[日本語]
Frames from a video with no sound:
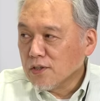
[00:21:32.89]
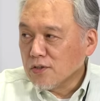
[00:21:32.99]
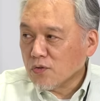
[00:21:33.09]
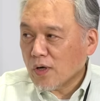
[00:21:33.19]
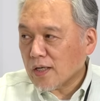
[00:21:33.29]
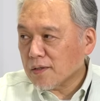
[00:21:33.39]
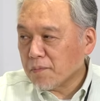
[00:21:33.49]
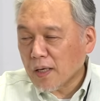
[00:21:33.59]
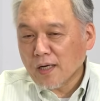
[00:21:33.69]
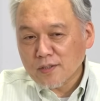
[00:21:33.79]
の
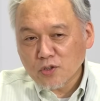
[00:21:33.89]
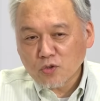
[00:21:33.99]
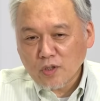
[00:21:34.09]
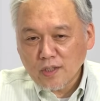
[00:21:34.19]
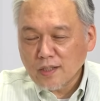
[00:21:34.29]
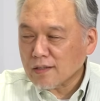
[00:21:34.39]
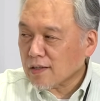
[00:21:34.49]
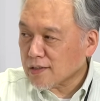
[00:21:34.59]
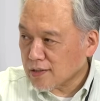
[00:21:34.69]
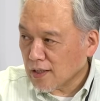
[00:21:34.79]
がちょっと気になる
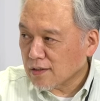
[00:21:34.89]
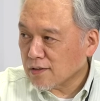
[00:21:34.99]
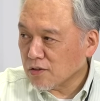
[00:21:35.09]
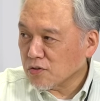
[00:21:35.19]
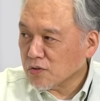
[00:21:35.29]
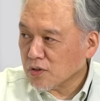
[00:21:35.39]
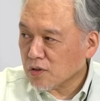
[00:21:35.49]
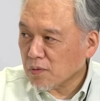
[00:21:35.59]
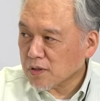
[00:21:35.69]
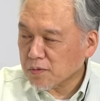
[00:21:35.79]
かしらっていう
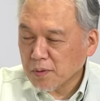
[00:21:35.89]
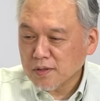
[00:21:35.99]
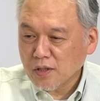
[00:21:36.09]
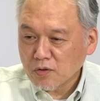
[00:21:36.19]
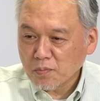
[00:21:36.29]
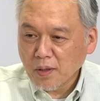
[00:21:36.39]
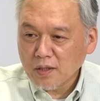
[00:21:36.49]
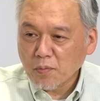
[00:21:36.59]
気はしますけど、で